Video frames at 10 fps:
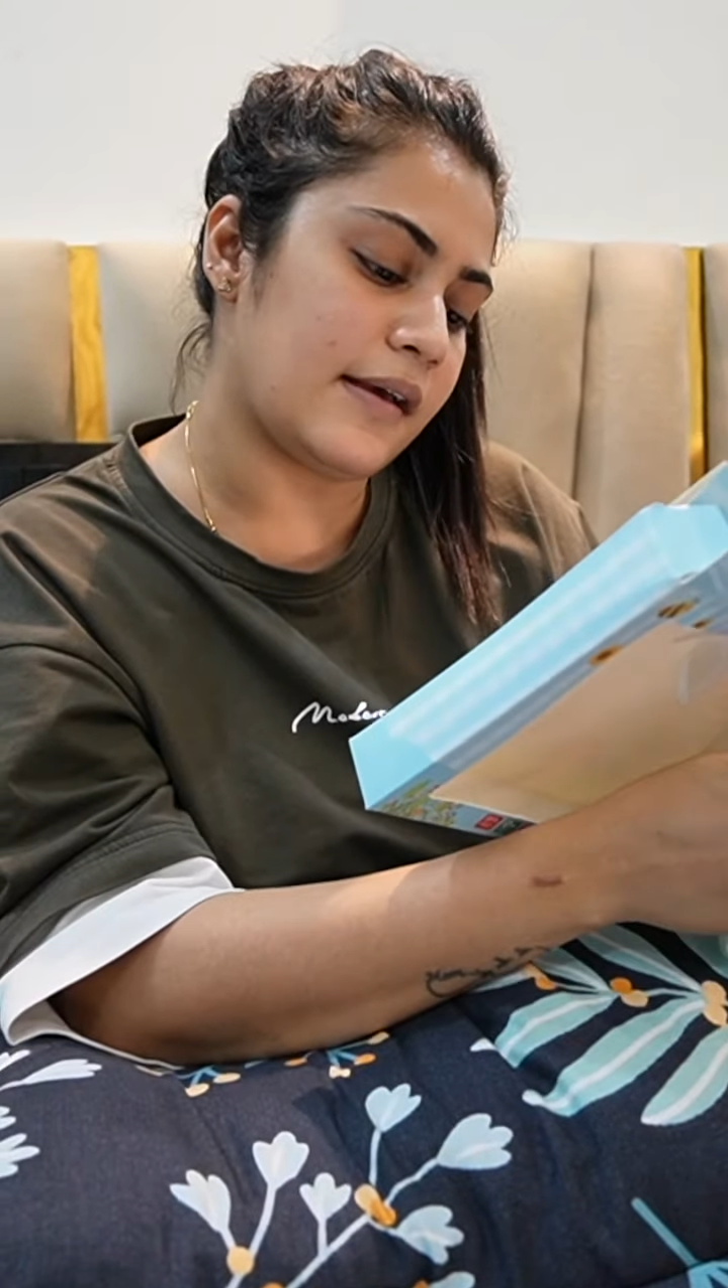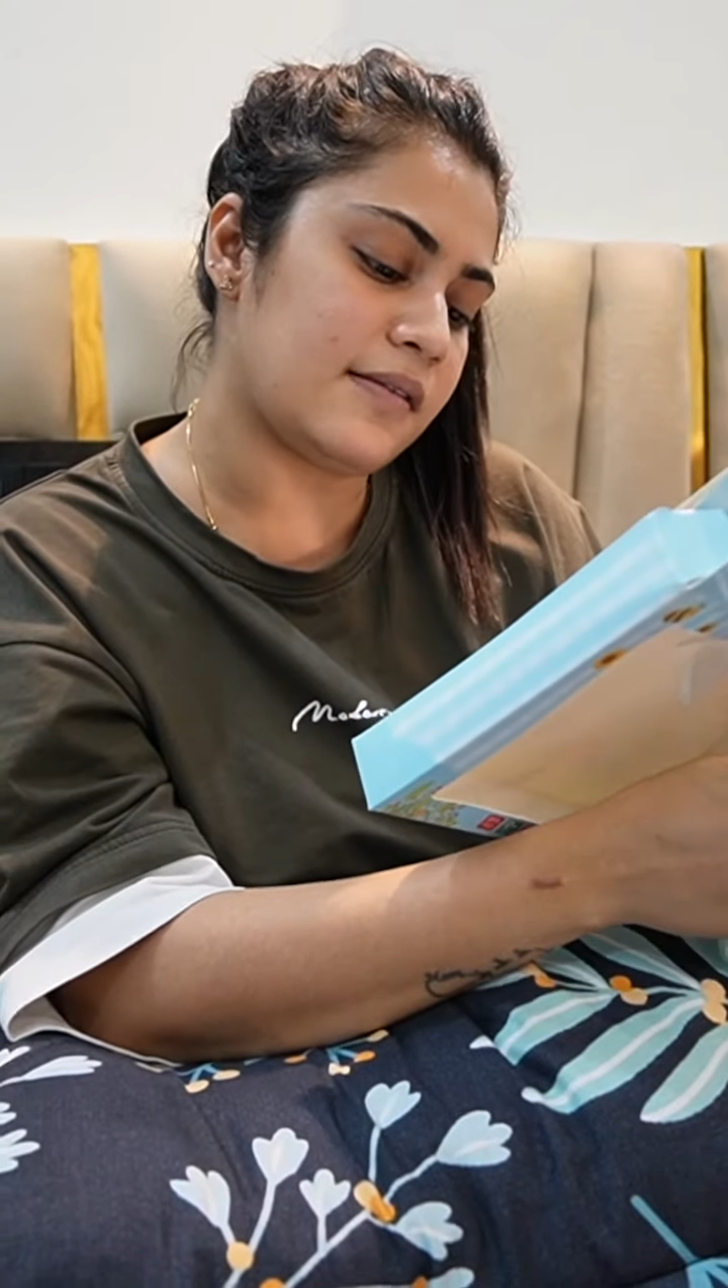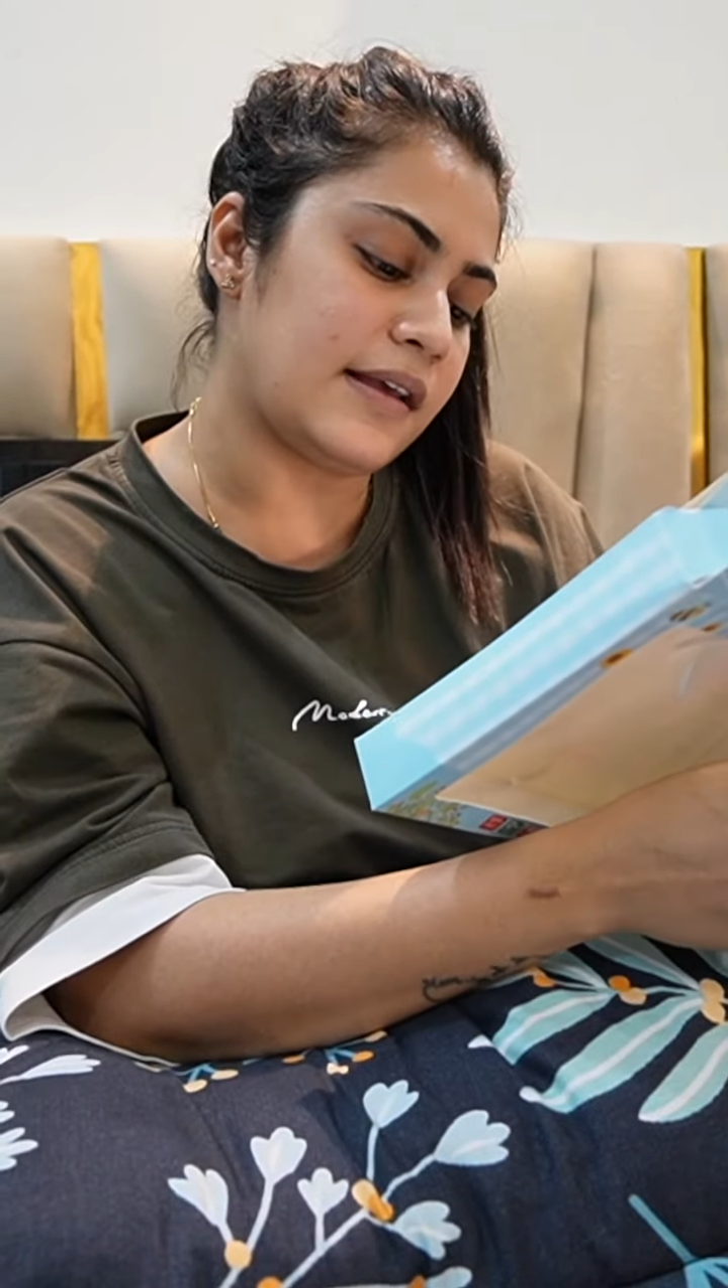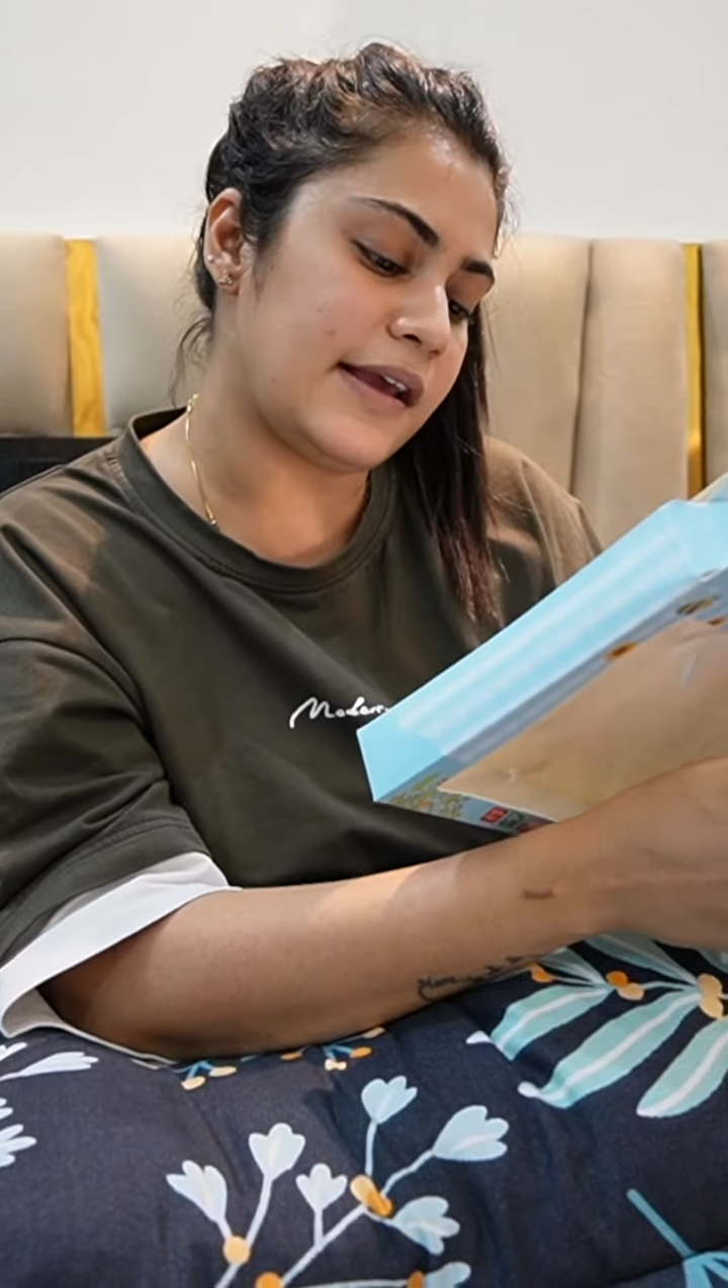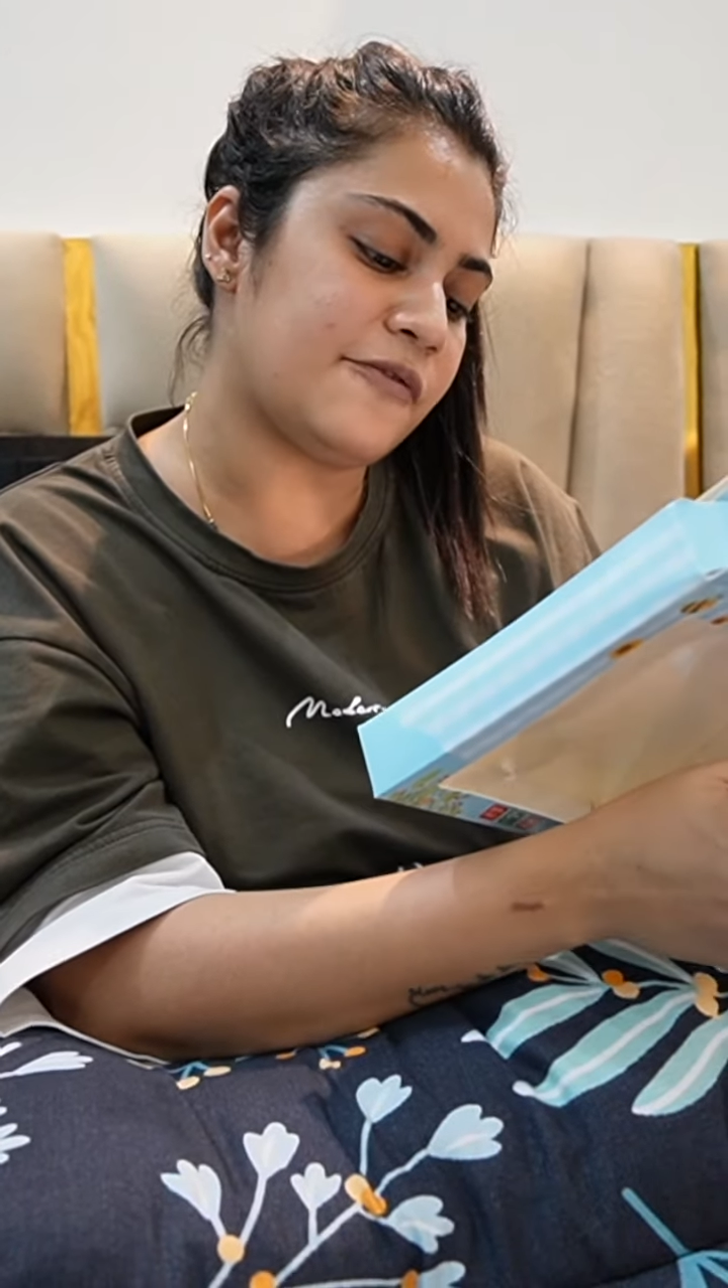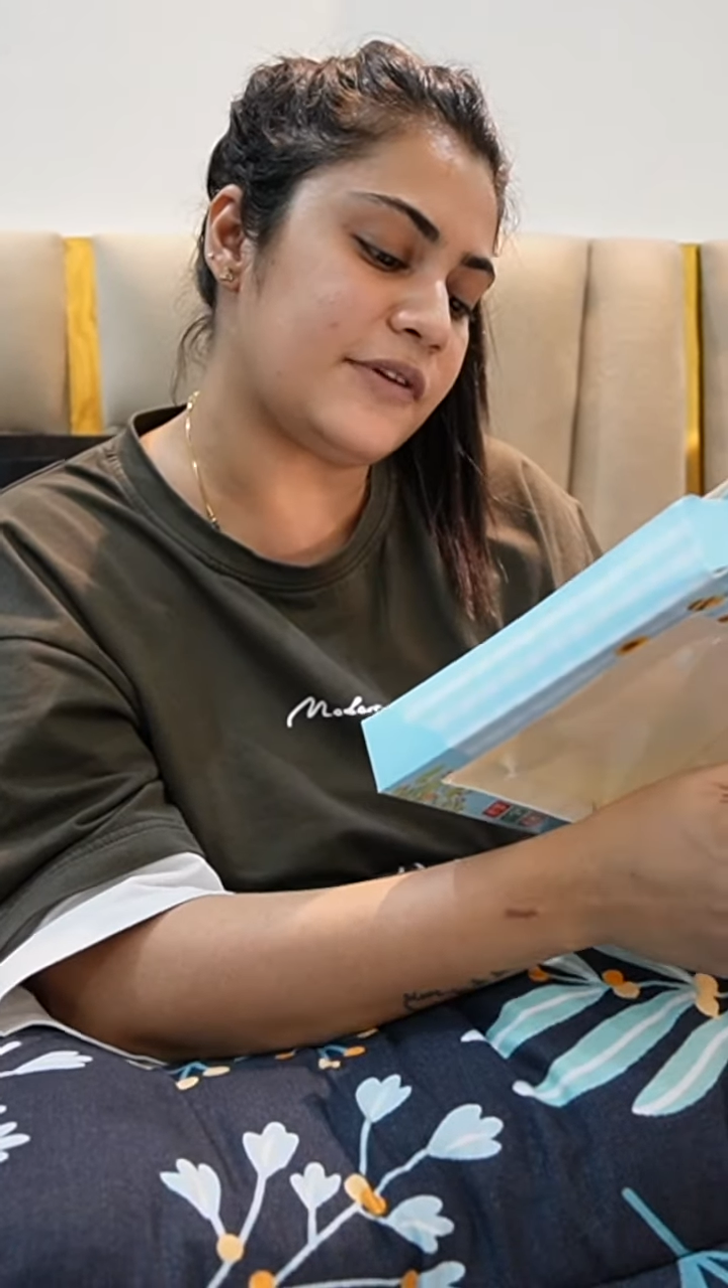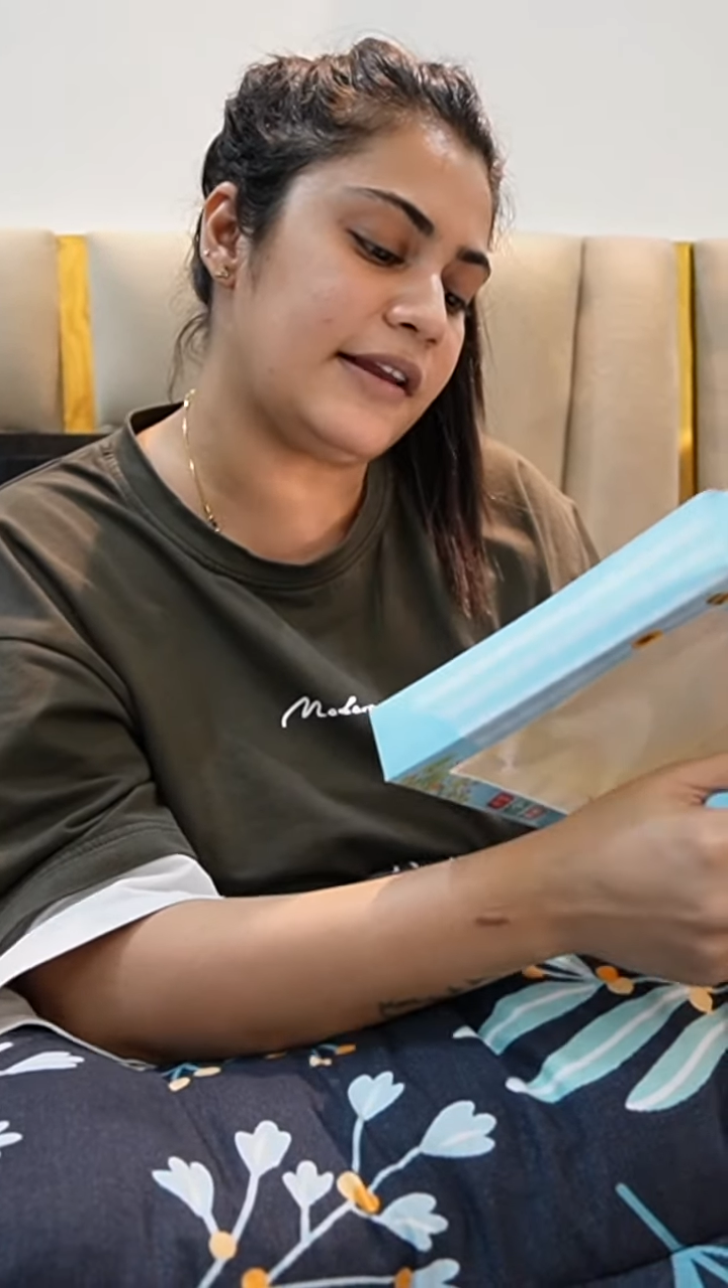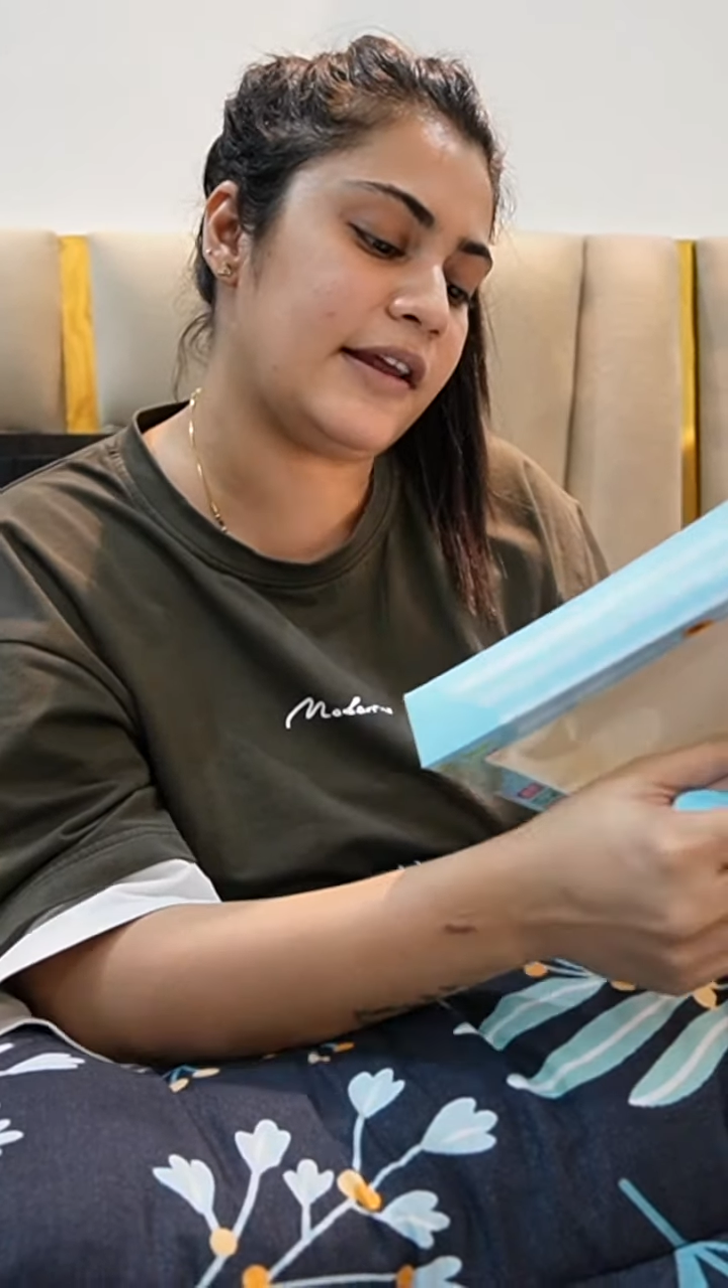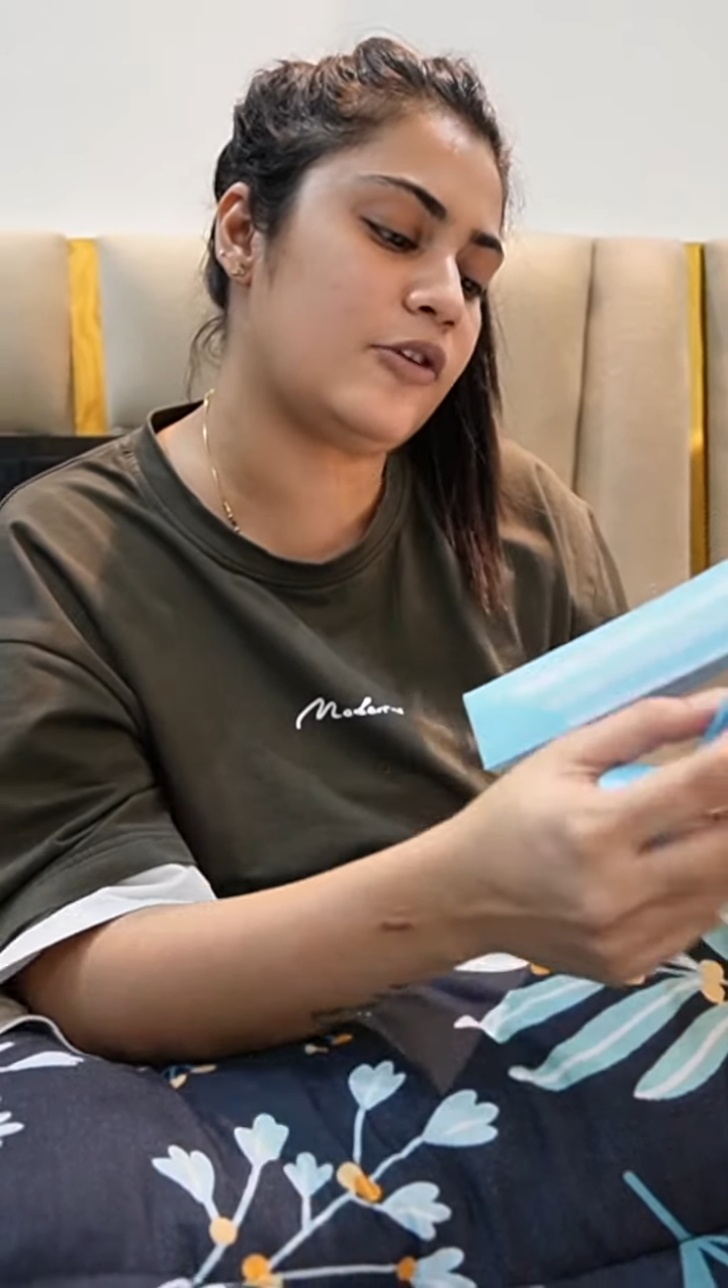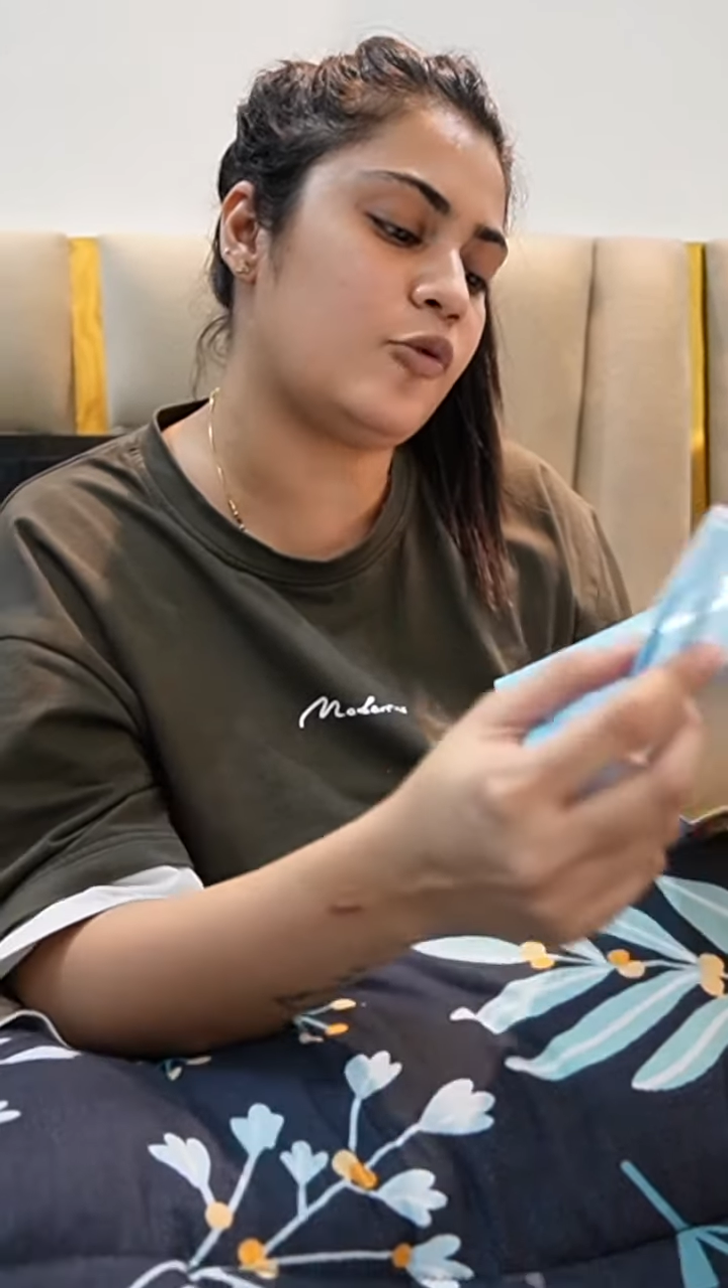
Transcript: है सेफ क्लीनिंग